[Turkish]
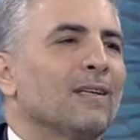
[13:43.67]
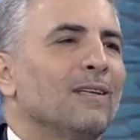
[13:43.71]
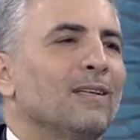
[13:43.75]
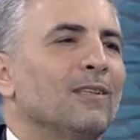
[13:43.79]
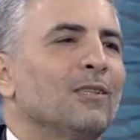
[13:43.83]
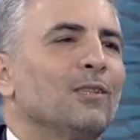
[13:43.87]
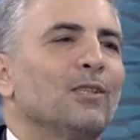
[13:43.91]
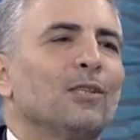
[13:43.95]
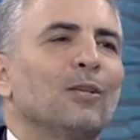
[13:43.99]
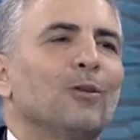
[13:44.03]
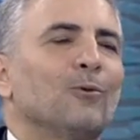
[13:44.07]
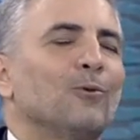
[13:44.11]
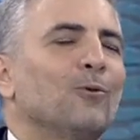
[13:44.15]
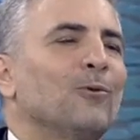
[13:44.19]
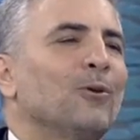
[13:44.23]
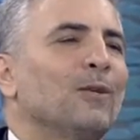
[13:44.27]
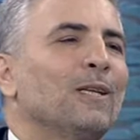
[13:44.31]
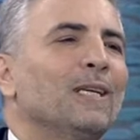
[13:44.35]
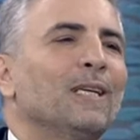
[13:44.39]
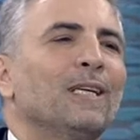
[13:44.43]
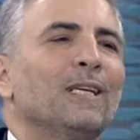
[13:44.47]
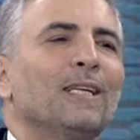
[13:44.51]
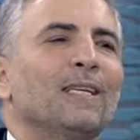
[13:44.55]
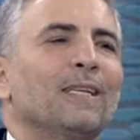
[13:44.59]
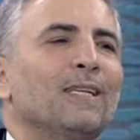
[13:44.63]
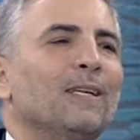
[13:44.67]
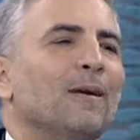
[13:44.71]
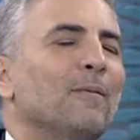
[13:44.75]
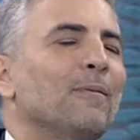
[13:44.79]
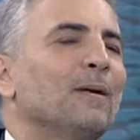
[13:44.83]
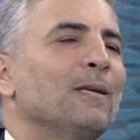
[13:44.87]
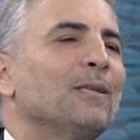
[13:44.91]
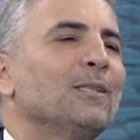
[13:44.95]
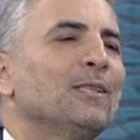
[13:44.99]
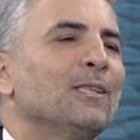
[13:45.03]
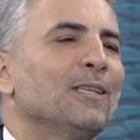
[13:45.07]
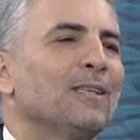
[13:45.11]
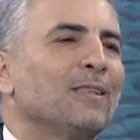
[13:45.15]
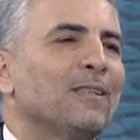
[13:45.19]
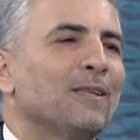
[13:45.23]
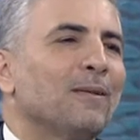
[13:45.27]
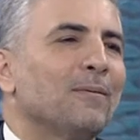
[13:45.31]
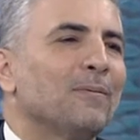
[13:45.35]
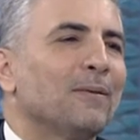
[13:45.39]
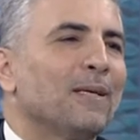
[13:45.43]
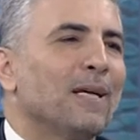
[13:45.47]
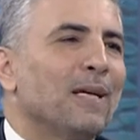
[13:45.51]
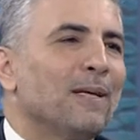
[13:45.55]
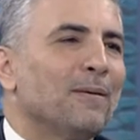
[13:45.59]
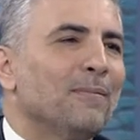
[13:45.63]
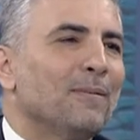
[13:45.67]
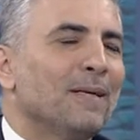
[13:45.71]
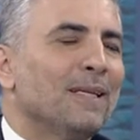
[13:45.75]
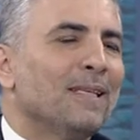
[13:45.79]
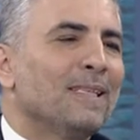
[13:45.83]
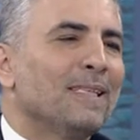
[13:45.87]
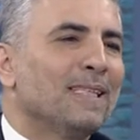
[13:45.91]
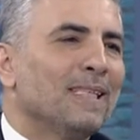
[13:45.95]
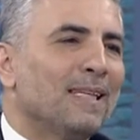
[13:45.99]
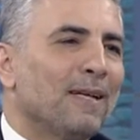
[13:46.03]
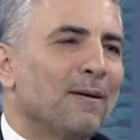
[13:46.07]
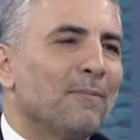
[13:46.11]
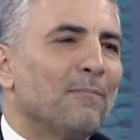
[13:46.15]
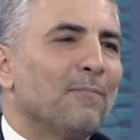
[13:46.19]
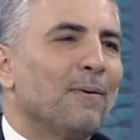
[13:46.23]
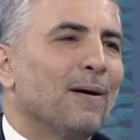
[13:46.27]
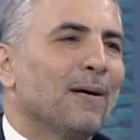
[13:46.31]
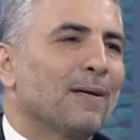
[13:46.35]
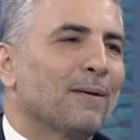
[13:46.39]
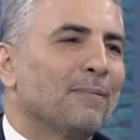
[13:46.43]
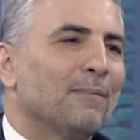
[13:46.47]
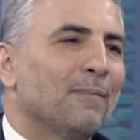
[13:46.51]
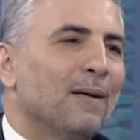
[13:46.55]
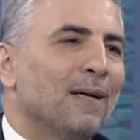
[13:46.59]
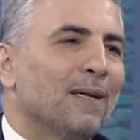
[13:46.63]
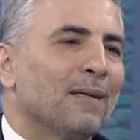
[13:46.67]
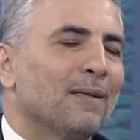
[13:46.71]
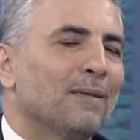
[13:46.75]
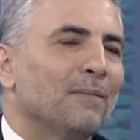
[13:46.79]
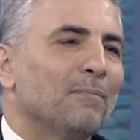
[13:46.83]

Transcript: işte Türkiye'ye yabancı yatırım gelmez diye bakmak